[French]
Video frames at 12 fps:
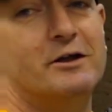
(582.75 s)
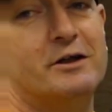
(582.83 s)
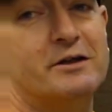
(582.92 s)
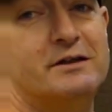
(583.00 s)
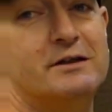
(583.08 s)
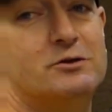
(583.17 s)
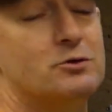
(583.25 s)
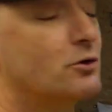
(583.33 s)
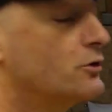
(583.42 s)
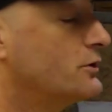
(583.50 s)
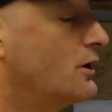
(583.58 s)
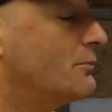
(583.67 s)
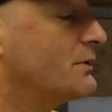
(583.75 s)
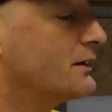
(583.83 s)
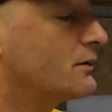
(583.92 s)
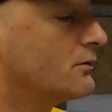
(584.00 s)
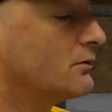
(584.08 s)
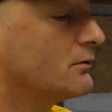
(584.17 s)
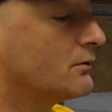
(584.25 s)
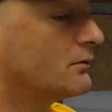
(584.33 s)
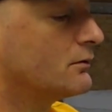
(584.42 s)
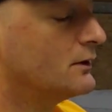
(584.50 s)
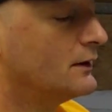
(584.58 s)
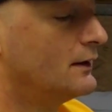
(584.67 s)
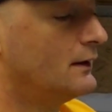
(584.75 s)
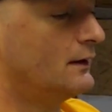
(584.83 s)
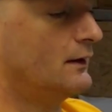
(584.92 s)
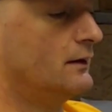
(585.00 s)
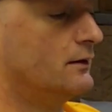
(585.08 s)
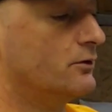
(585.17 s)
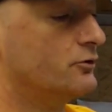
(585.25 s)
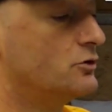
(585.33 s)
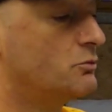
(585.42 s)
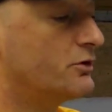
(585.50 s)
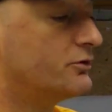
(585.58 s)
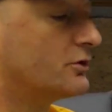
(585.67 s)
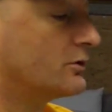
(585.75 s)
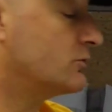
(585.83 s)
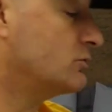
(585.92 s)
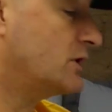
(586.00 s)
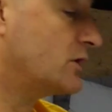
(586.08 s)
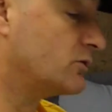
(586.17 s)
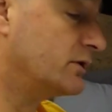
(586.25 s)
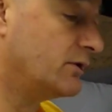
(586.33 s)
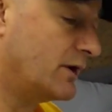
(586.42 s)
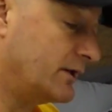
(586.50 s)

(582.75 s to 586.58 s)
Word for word: J'insiste sur l'odeur, mais quand, quand tu bosses toute la journée